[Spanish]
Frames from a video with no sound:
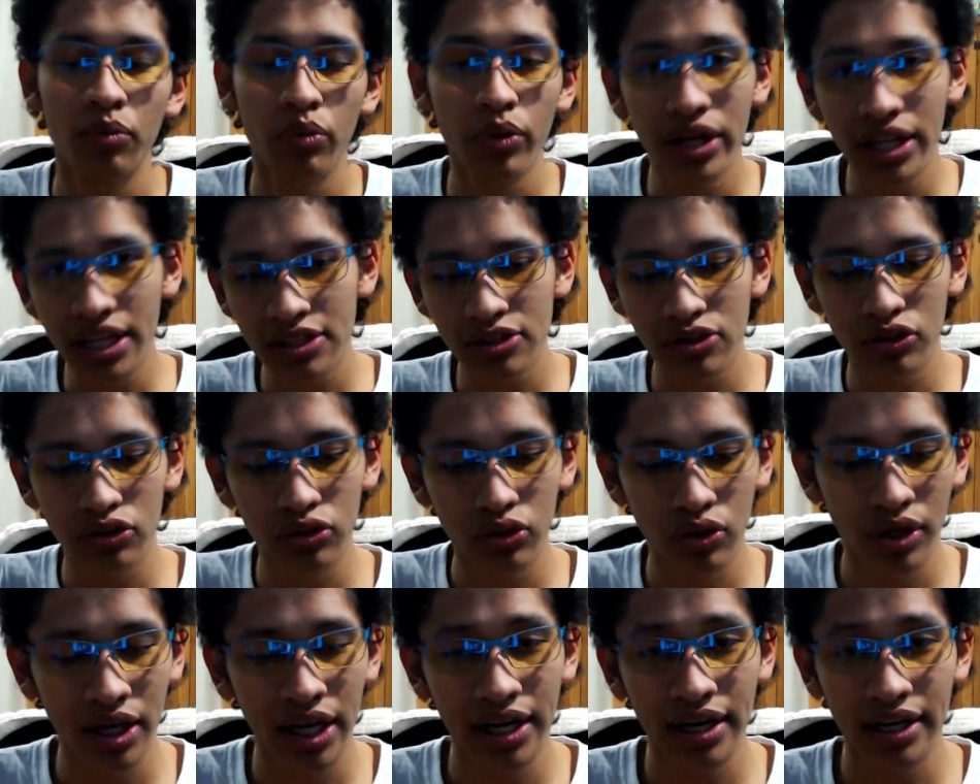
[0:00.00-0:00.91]
Puedes
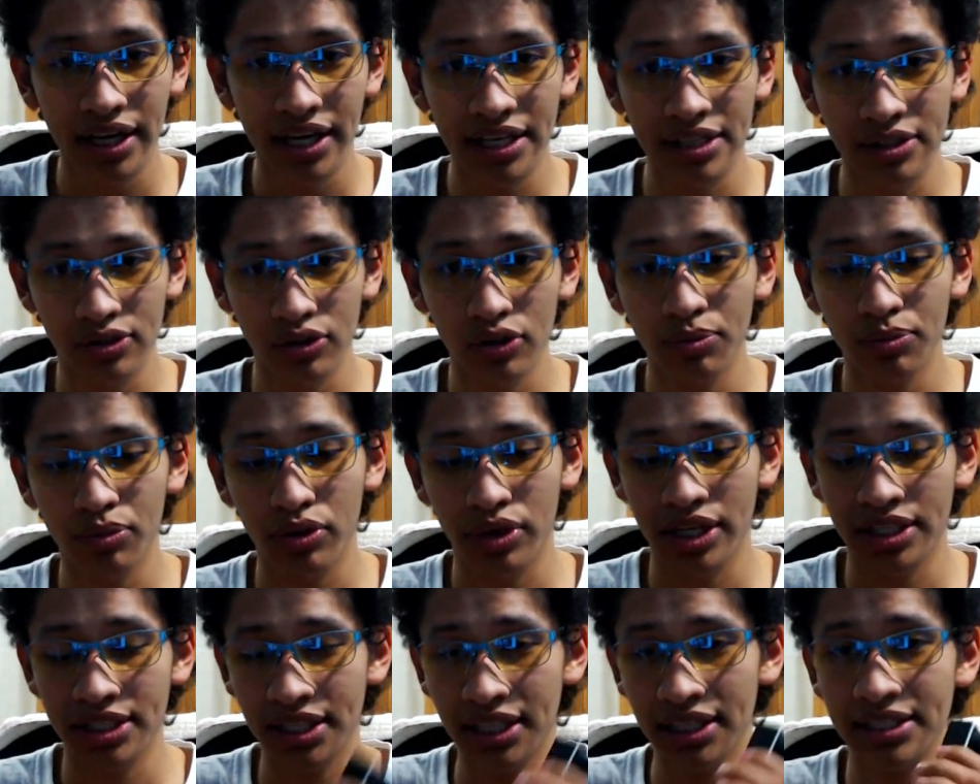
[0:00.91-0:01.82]
controlar esto
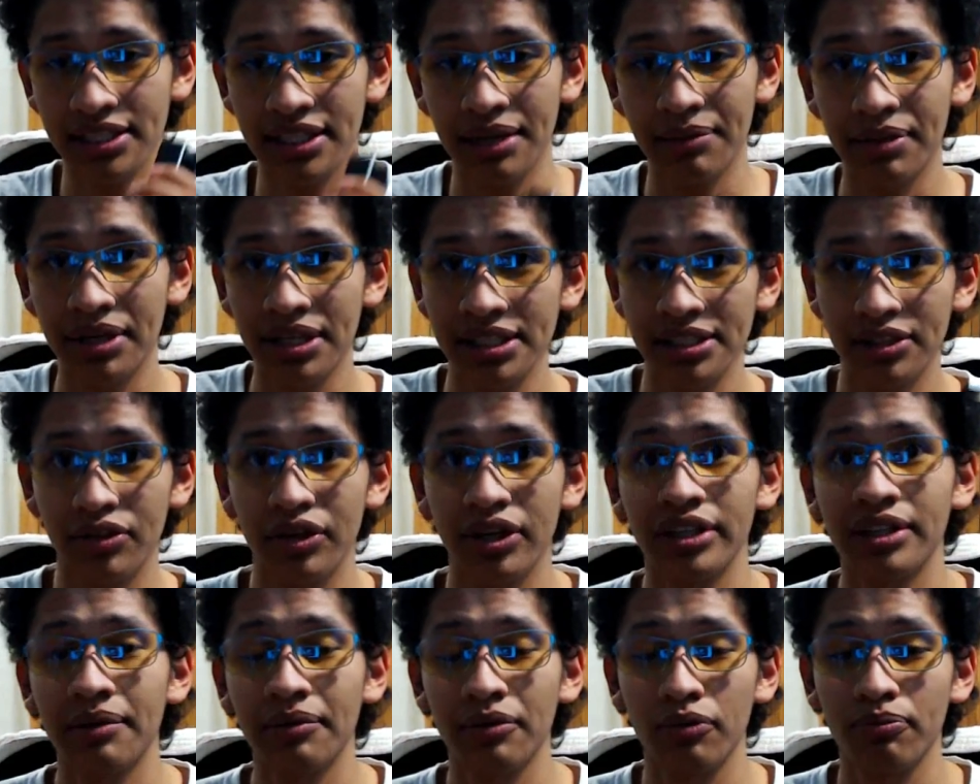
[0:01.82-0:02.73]
porque estas cámaras se
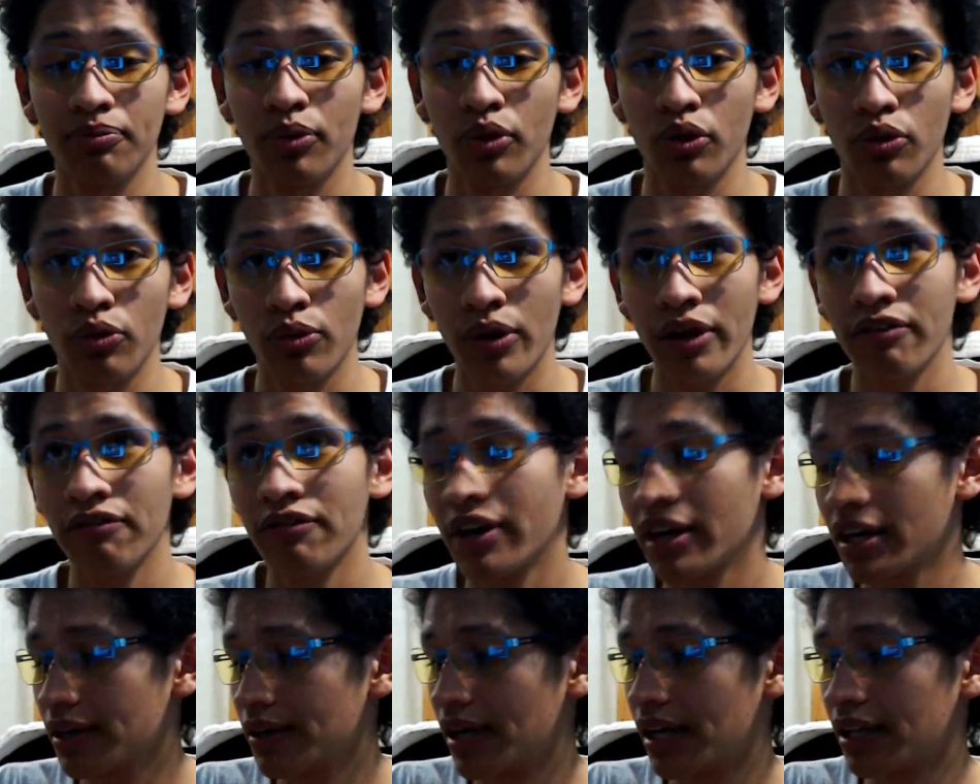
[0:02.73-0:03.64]
conectan por
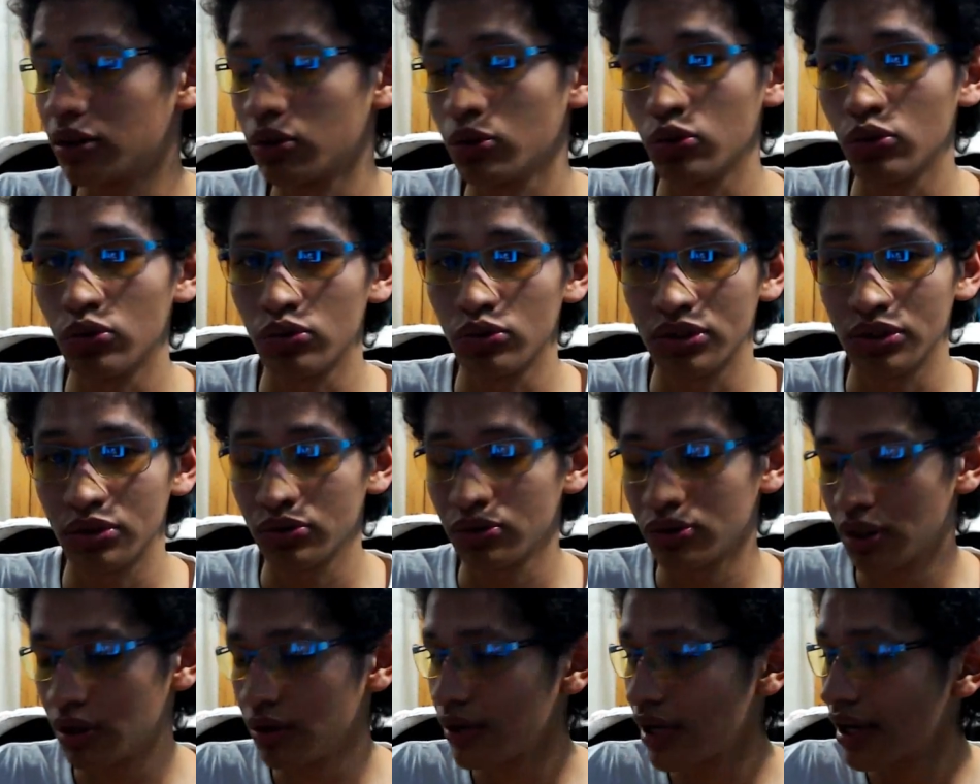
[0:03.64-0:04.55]
wifi a tu,
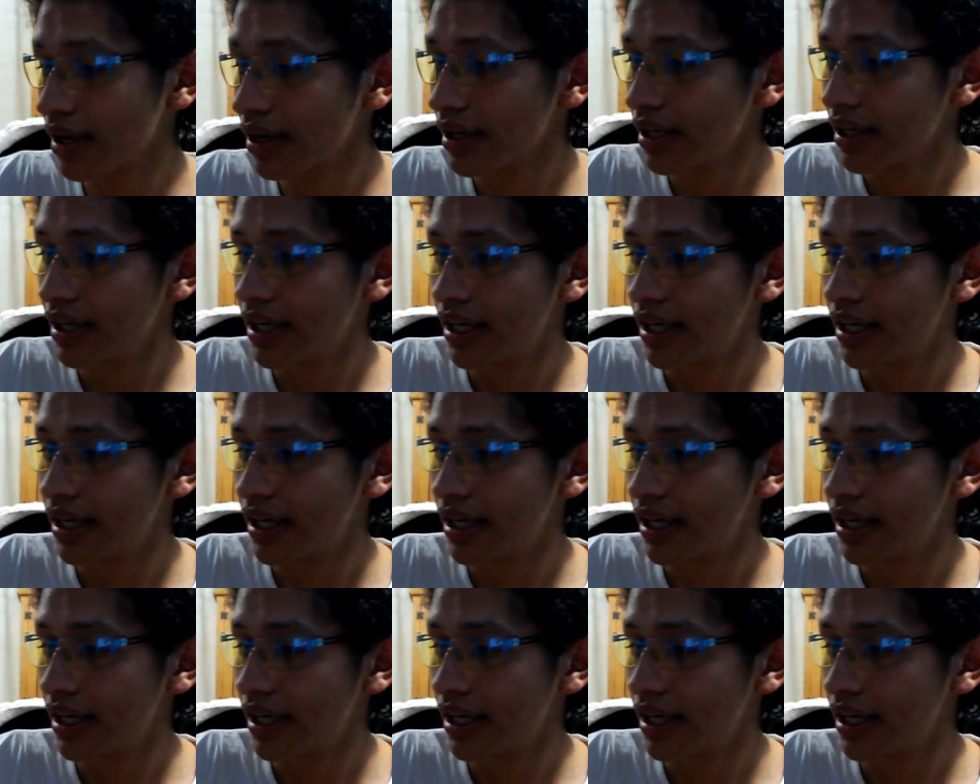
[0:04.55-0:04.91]
celular.